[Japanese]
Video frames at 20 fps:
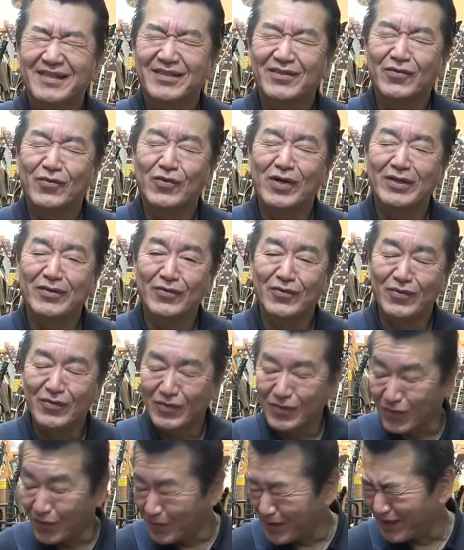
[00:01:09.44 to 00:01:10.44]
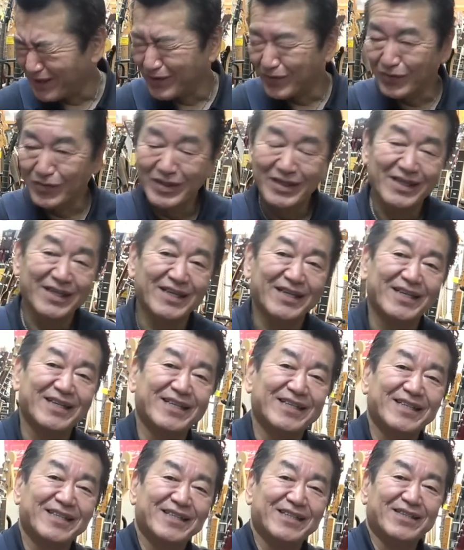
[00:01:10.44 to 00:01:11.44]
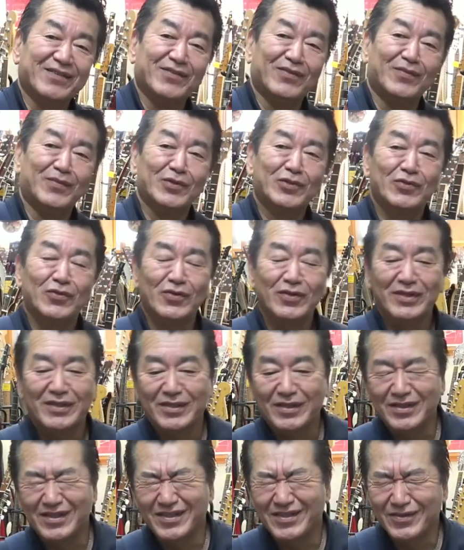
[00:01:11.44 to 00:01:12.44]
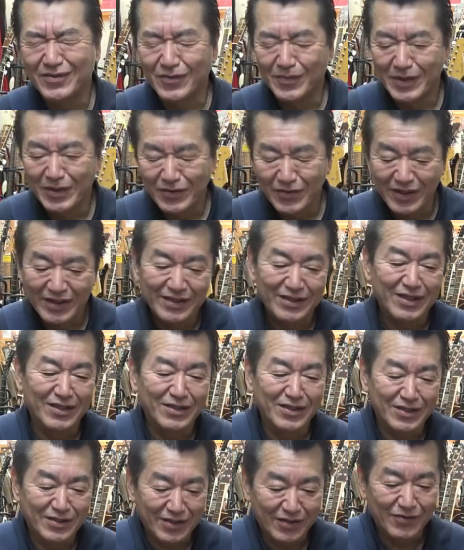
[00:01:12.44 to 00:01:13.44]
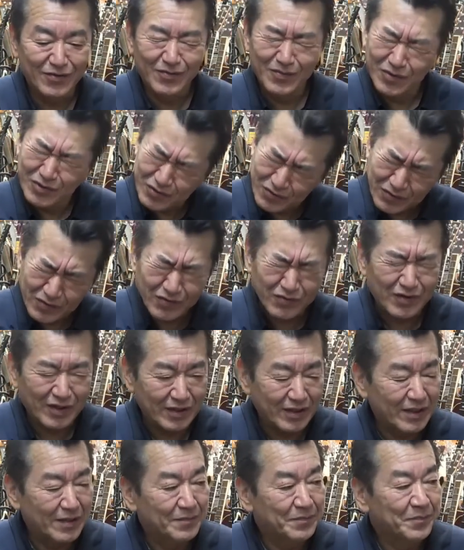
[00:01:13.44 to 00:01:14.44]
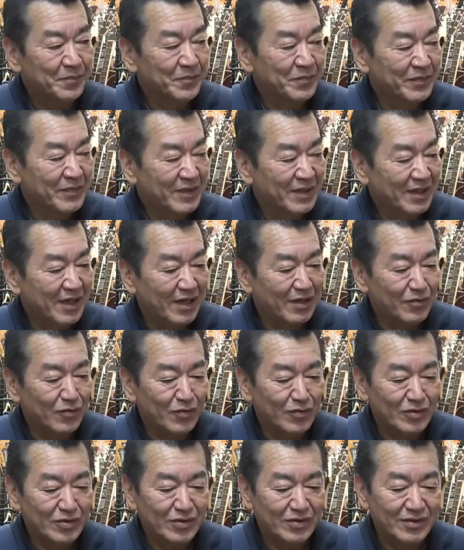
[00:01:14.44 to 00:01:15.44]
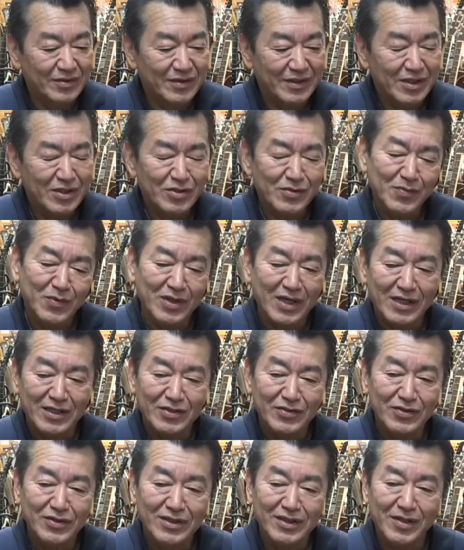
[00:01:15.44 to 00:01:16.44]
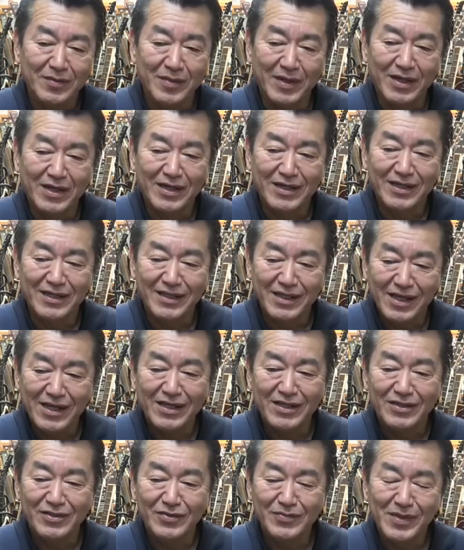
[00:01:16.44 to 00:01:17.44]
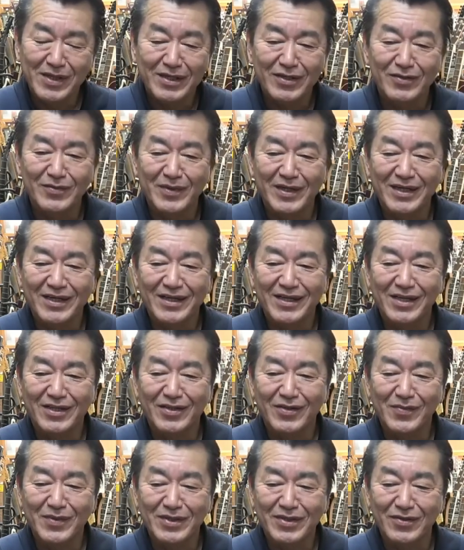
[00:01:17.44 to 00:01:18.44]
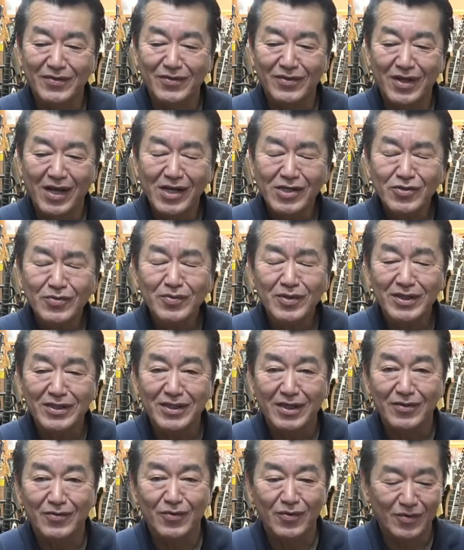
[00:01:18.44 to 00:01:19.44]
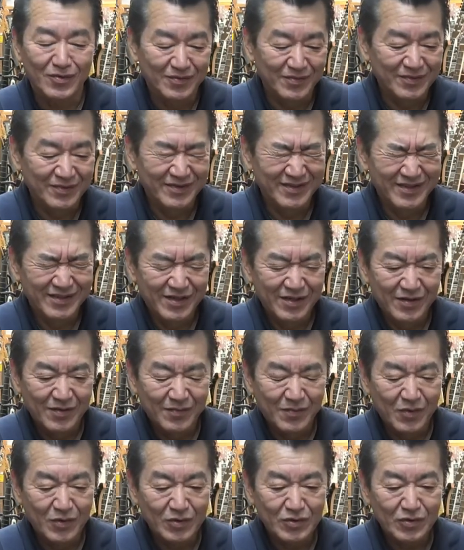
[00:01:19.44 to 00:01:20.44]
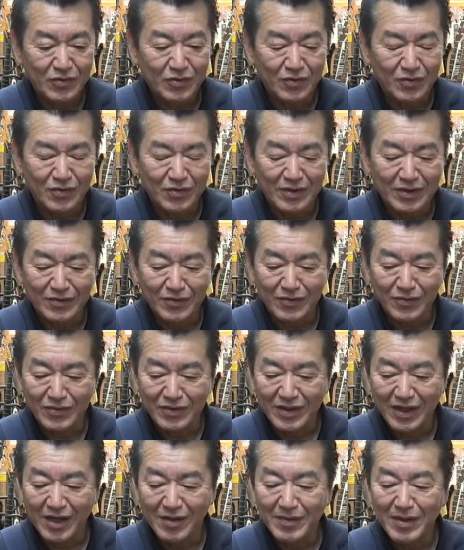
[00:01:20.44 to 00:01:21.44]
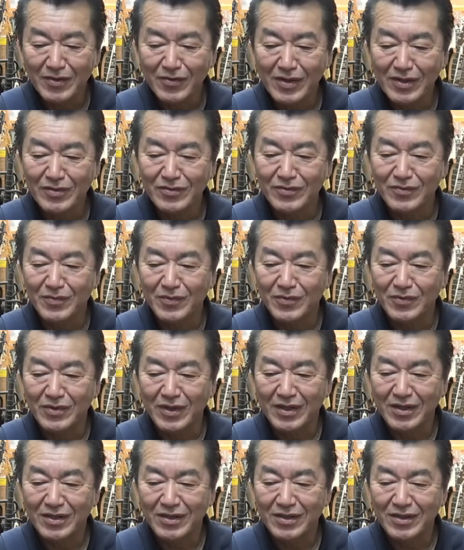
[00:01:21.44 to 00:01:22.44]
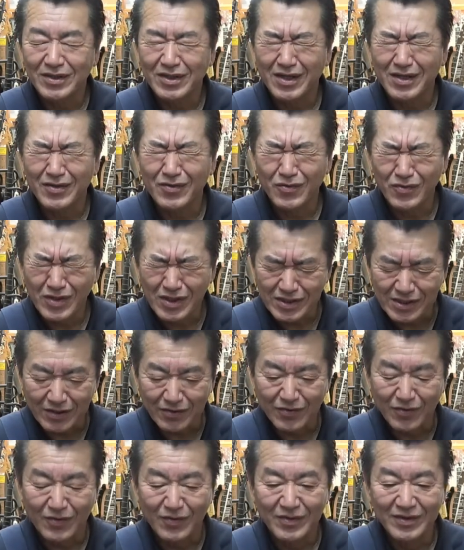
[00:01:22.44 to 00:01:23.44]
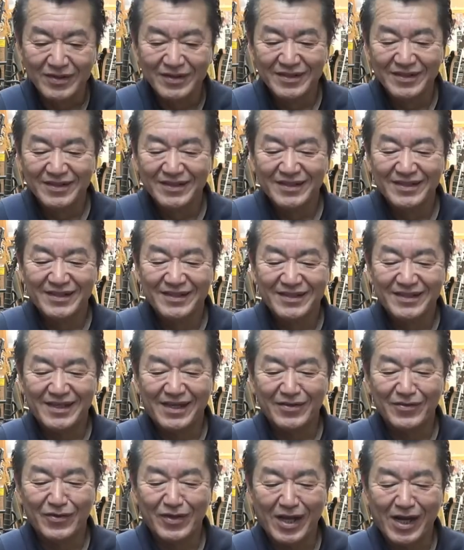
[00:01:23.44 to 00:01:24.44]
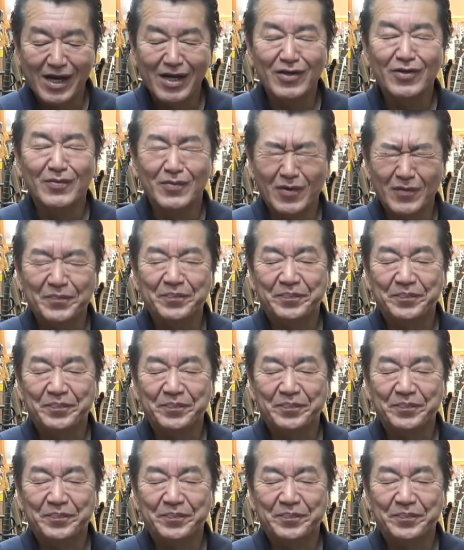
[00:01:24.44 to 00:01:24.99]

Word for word: 動画のコメントに面白いコメントがあったんですけど面白いというかなあのいつも安いギターばっかりね10万円のばっかりやってますけど大丈夫ですかともうちょっとあの利幅のあるのをやったらどうですかとあの高いのも